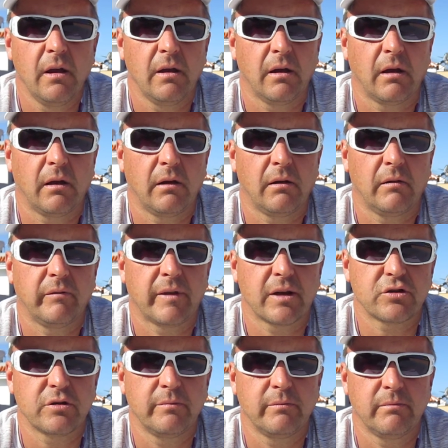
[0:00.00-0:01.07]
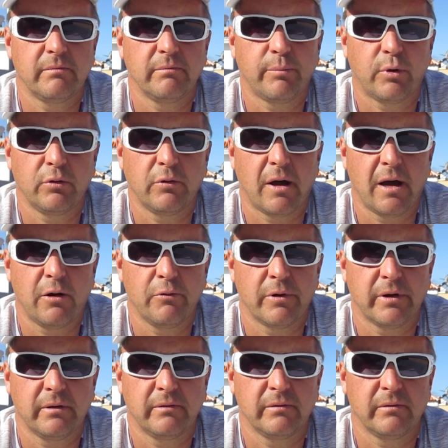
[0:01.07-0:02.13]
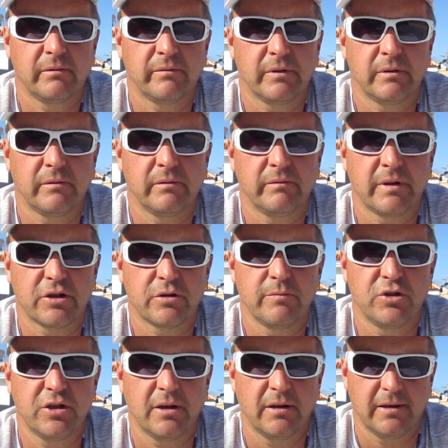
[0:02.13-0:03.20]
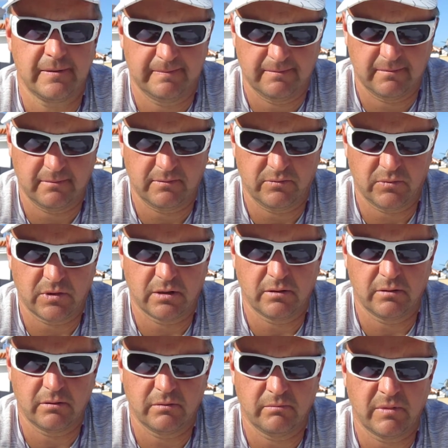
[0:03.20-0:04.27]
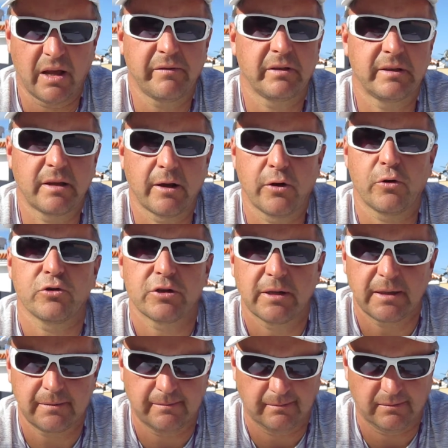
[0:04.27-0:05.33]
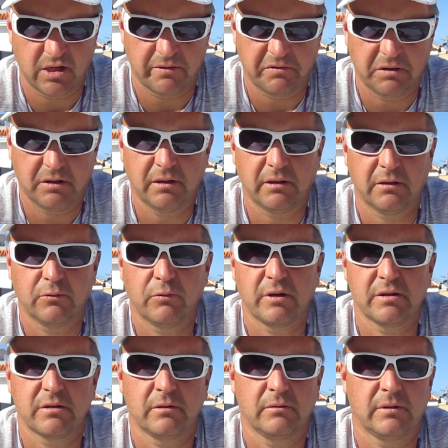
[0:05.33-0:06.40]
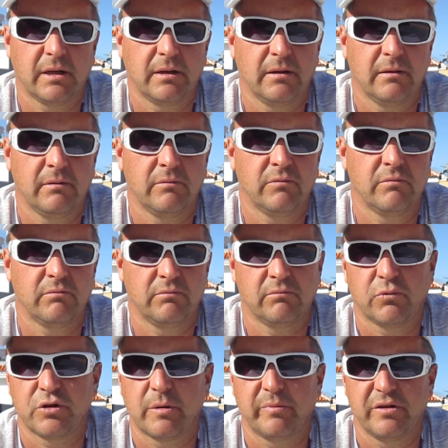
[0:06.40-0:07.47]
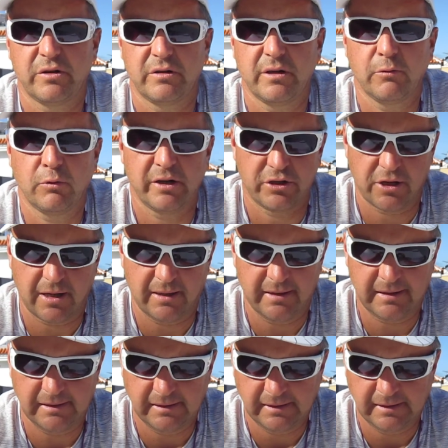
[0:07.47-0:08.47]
E, w naszym polu aury, w naszym ciele. Nawet te groźne, nawet te, które są takie, można powiedzieć, nieuleczalne.